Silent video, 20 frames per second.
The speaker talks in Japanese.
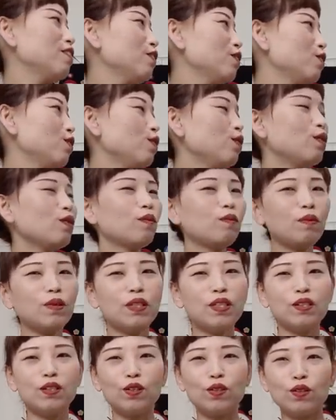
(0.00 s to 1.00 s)
土曜日
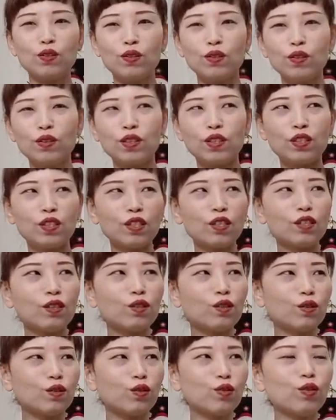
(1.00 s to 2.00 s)
です。4
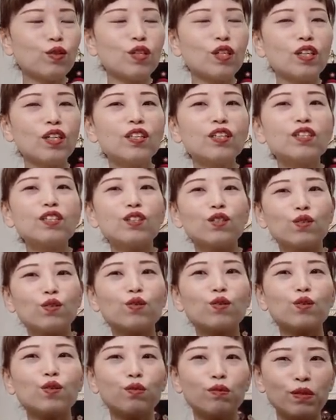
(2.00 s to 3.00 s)
月17日の
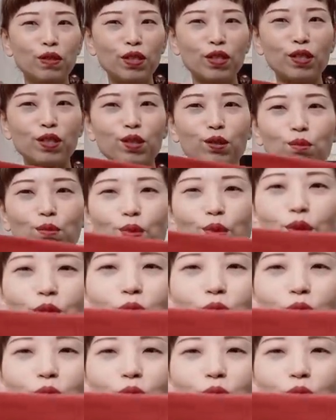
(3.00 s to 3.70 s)
土曜日です。ボ